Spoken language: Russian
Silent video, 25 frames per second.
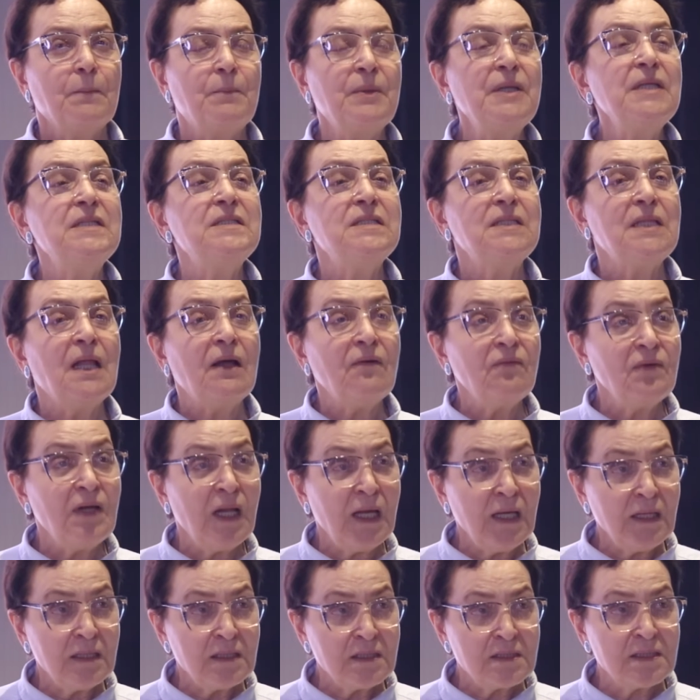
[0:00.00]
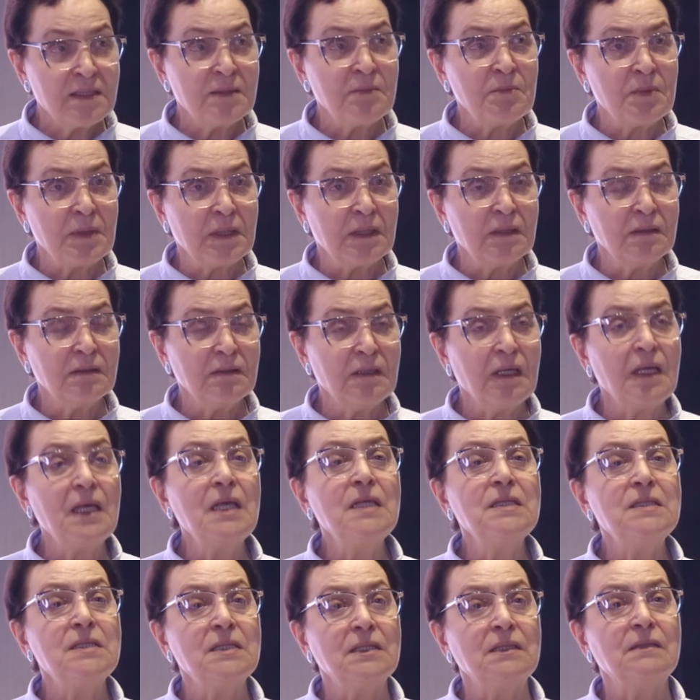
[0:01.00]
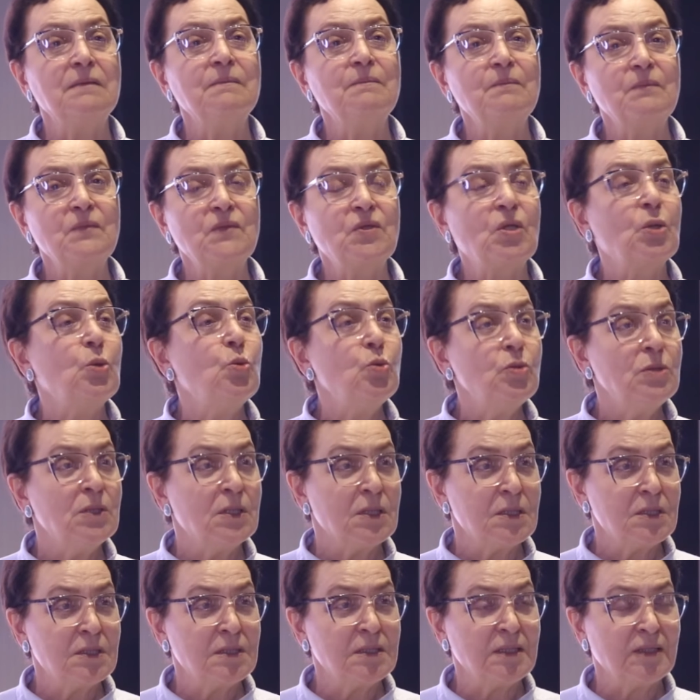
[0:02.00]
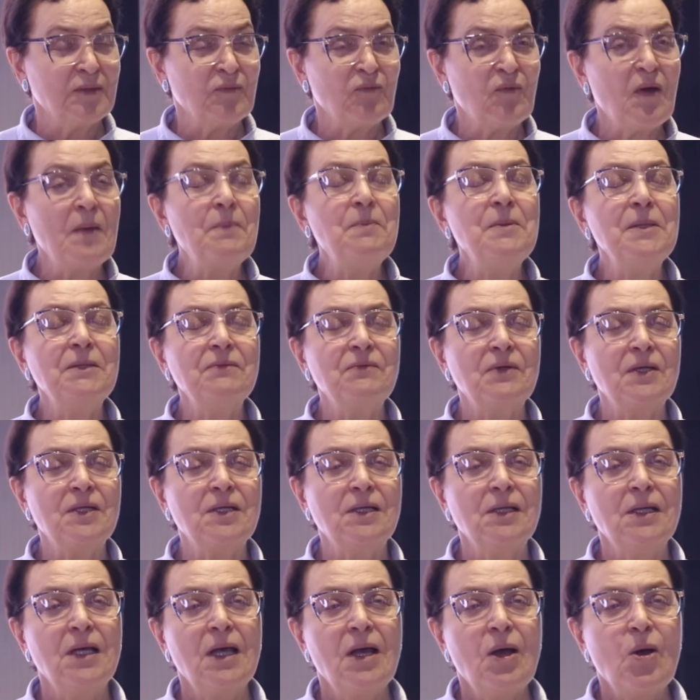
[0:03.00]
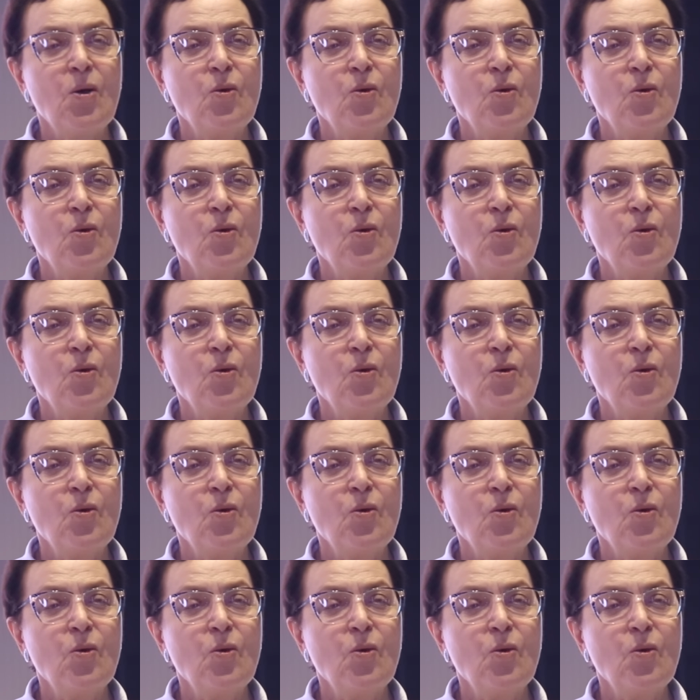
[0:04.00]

представляя себе эти трудности, во-первых,